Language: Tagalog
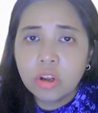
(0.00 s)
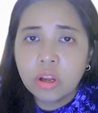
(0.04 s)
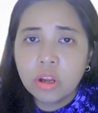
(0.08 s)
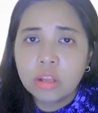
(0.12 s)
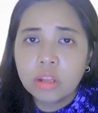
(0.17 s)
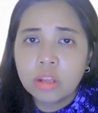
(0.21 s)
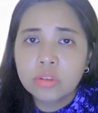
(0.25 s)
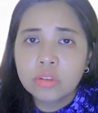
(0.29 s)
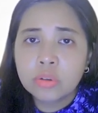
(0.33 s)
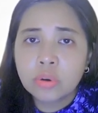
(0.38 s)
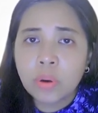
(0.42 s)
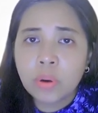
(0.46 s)

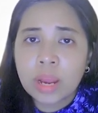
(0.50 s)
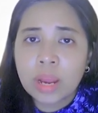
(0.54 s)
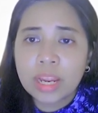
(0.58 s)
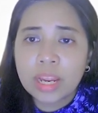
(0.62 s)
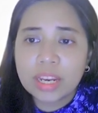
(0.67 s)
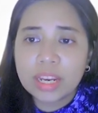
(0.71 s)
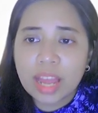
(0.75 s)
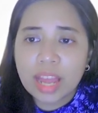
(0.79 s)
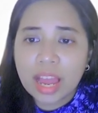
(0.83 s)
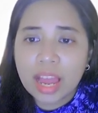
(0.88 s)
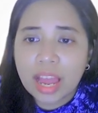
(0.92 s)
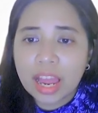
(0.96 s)
So, ang
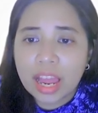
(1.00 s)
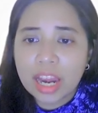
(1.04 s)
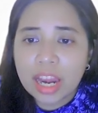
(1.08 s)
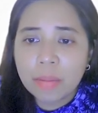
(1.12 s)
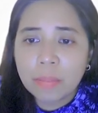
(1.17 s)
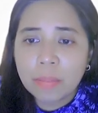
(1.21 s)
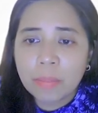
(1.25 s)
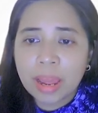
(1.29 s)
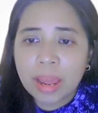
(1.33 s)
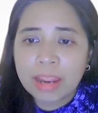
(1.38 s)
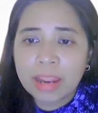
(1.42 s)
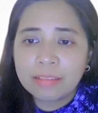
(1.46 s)

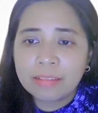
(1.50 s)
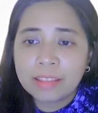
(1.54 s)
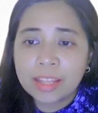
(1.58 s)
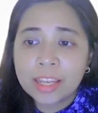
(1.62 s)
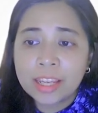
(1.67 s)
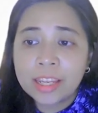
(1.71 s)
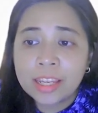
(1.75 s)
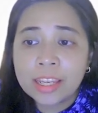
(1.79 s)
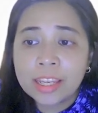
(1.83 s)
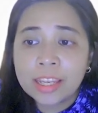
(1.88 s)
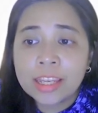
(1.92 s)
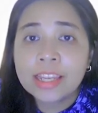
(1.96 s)
hinahanap ay
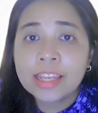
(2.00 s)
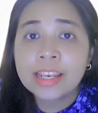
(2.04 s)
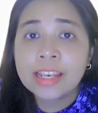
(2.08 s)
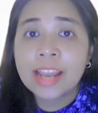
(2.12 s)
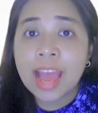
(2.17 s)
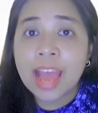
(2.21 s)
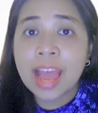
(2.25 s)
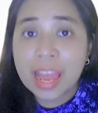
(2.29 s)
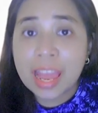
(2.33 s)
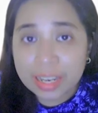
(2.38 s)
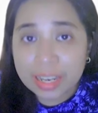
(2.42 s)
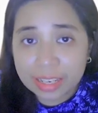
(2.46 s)
tigi
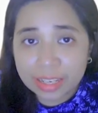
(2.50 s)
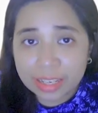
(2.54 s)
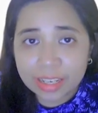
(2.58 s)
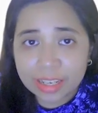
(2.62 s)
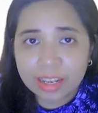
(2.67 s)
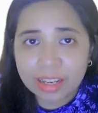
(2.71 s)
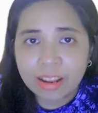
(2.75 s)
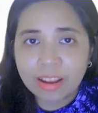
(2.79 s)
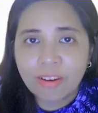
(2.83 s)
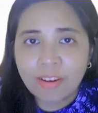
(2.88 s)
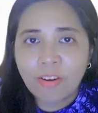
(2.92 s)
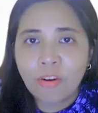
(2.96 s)
ilan
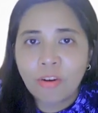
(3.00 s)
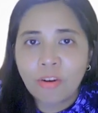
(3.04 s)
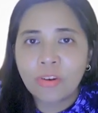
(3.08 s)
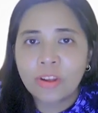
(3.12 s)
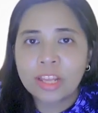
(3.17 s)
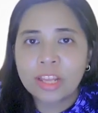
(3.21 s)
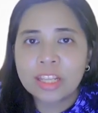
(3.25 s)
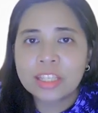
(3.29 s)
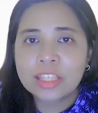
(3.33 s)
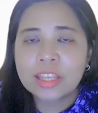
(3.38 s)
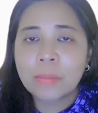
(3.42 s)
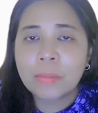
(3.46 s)

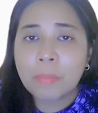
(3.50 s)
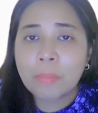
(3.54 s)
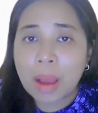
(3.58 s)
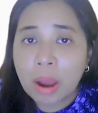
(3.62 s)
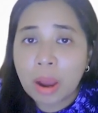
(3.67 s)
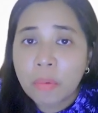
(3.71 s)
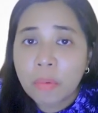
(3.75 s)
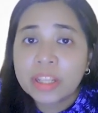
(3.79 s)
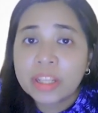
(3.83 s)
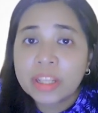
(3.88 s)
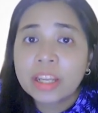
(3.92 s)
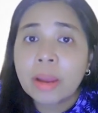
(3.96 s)
Okay, sa
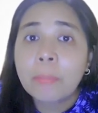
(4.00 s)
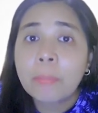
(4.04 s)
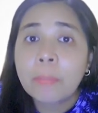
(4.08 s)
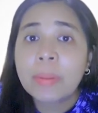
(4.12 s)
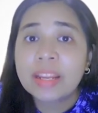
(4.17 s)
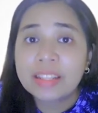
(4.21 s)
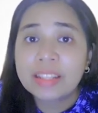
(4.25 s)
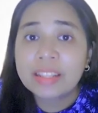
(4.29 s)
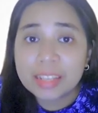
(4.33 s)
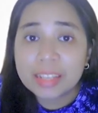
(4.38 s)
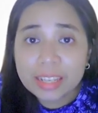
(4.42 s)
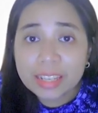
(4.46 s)
bawat
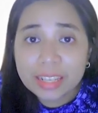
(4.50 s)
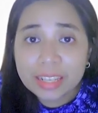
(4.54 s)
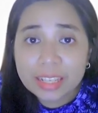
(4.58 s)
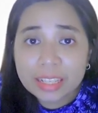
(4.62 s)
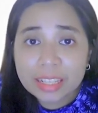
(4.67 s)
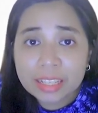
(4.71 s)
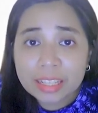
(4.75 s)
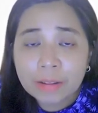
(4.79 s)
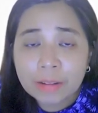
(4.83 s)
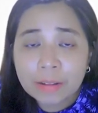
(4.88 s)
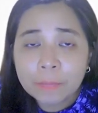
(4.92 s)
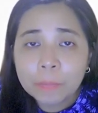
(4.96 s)

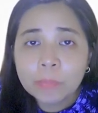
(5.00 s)
kapatid,